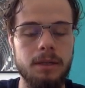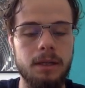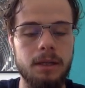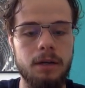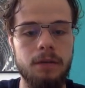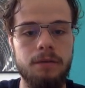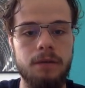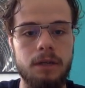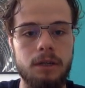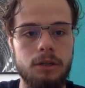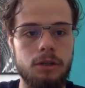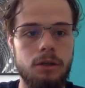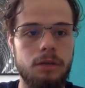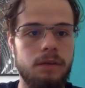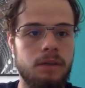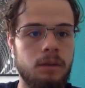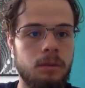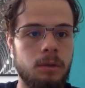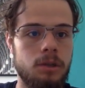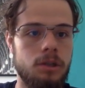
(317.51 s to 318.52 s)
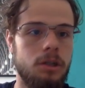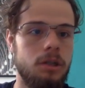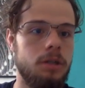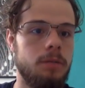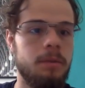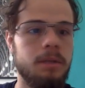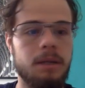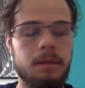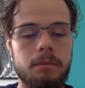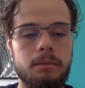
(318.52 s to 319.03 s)
taką wartościową wiadomość, czyli żeby
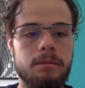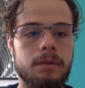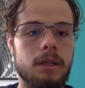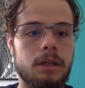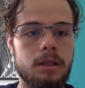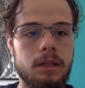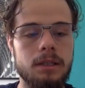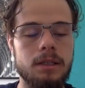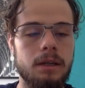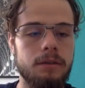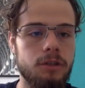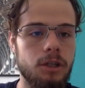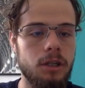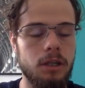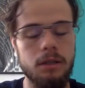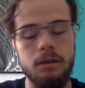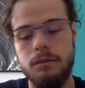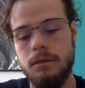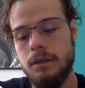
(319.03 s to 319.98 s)
nie, nie zawsze, nie,